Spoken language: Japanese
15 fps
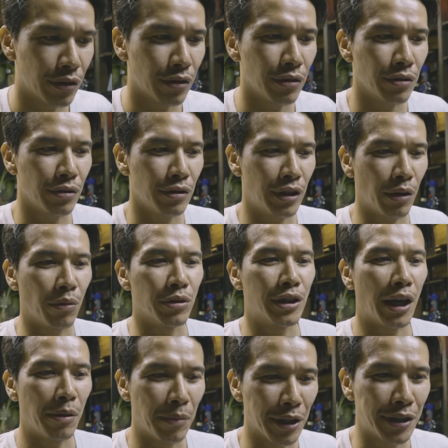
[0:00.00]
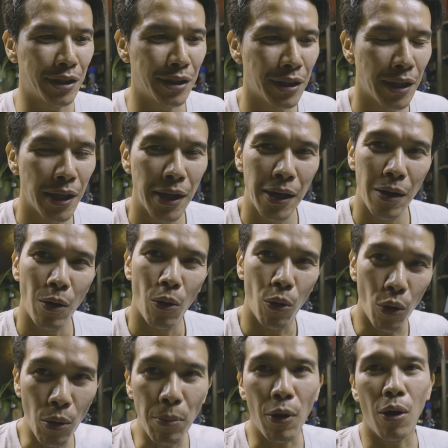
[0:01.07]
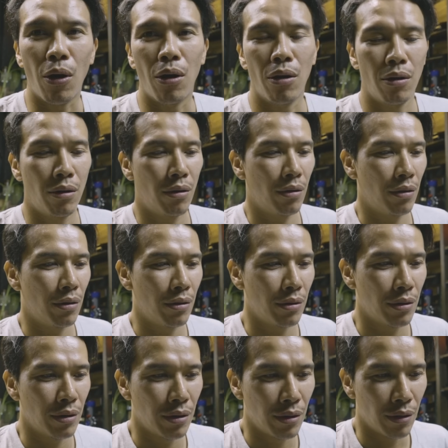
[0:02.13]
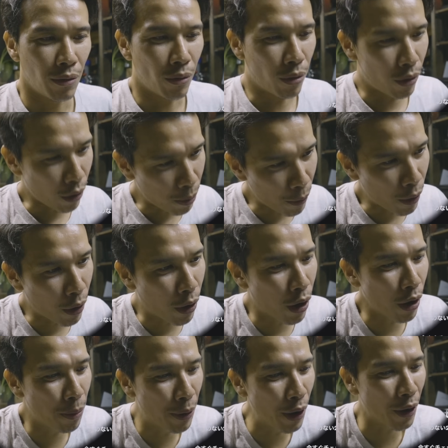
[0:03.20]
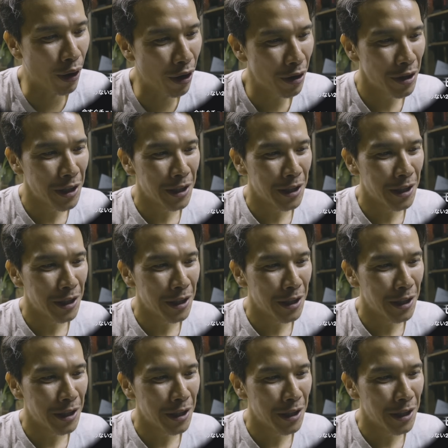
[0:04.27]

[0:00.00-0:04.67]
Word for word: ズでございます。ほぼ、ほぼほぼ、